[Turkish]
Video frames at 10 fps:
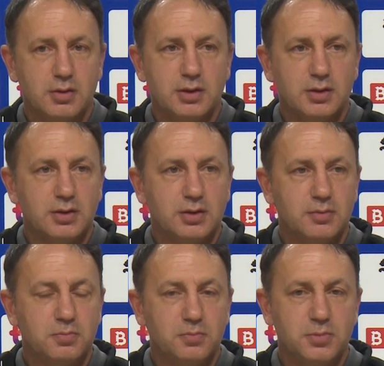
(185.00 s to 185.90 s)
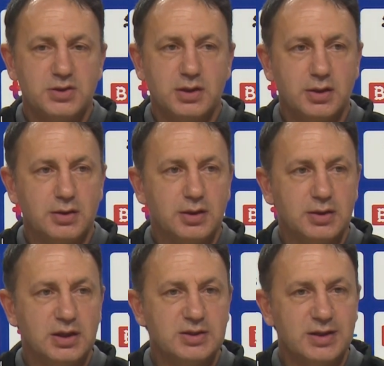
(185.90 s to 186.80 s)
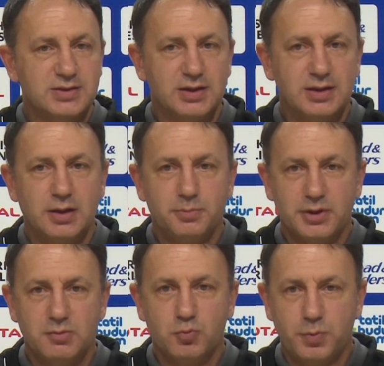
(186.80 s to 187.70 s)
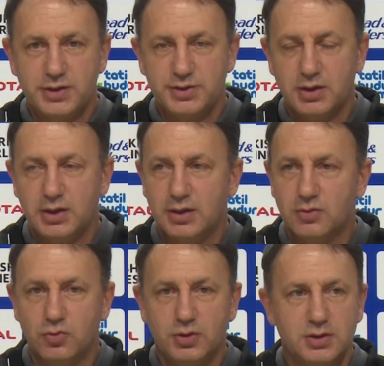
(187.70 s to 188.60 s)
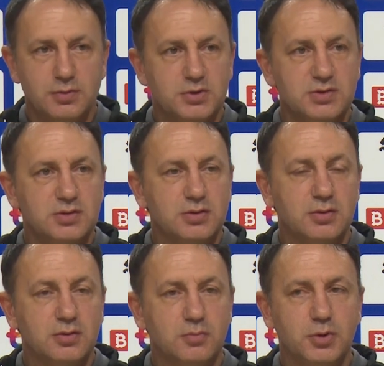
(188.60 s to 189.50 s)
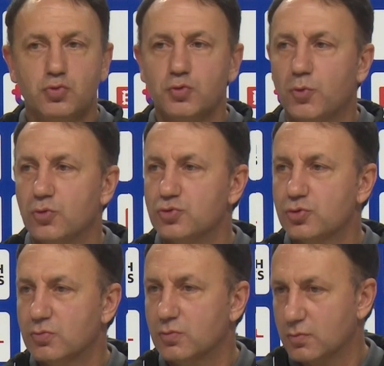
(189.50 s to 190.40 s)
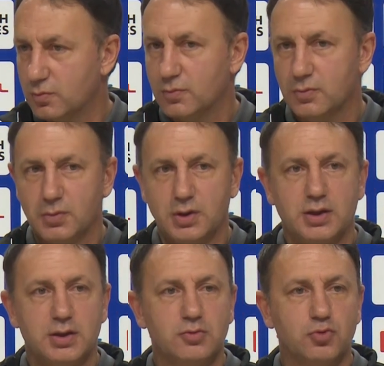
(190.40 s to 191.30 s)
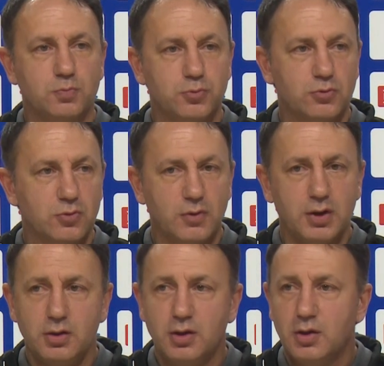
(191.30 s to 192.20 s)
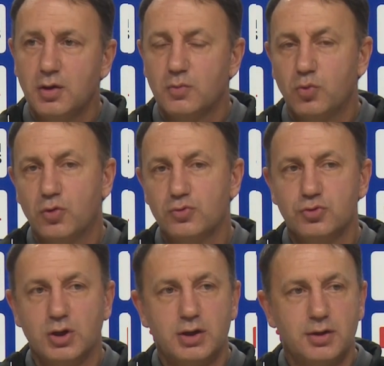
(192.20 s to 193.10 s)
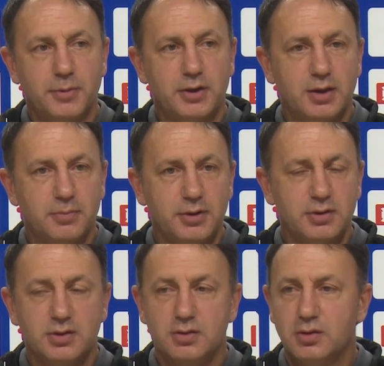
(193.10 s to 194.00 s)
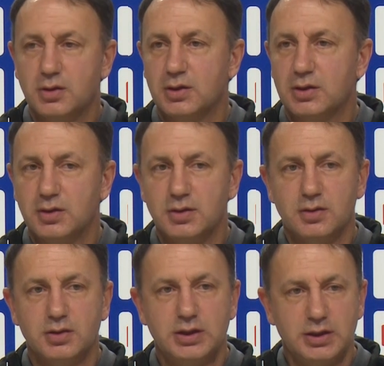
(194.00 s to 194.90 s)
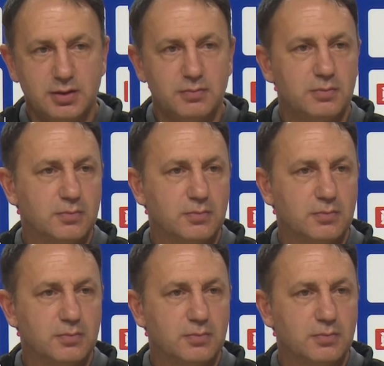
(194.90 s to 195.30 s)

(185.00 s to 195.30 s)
e, bir şekilde geçen seneden beri bu pencerelerde oynadığımız bir grup oyuncu e, topluluğu var. Bu oyuncularla beraber iyi